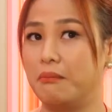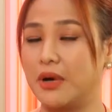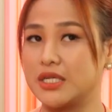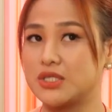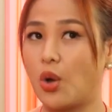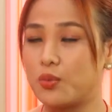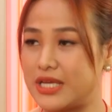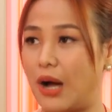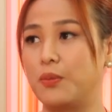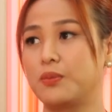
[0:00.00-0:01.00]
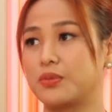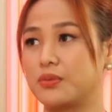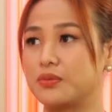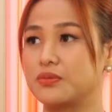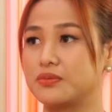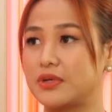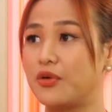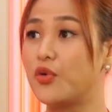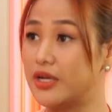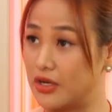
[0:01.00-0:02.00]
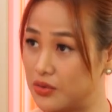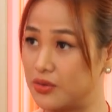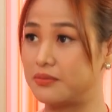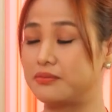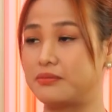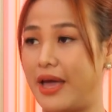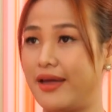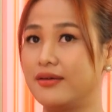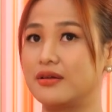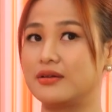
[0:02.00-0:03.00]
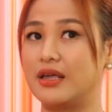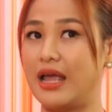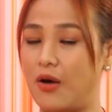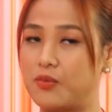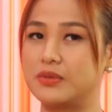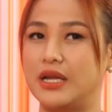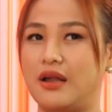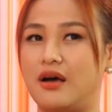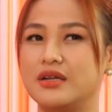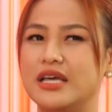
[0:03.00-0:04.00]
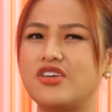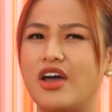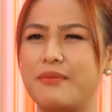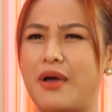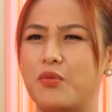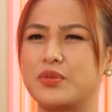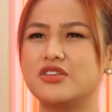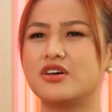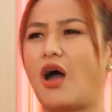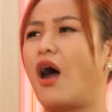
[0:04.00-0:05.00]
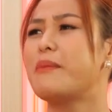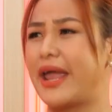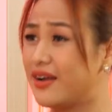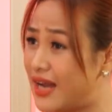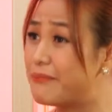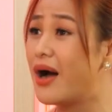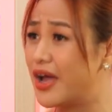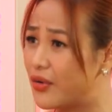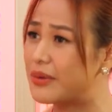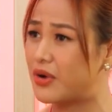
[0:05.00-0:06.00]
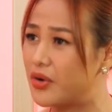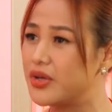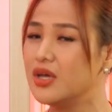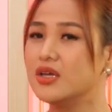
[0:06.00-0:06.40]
mình tôn trọng cái quyết định của bé đi học này nọ để cho em học, để cho thỏa mãn cái đam mê của em thôi.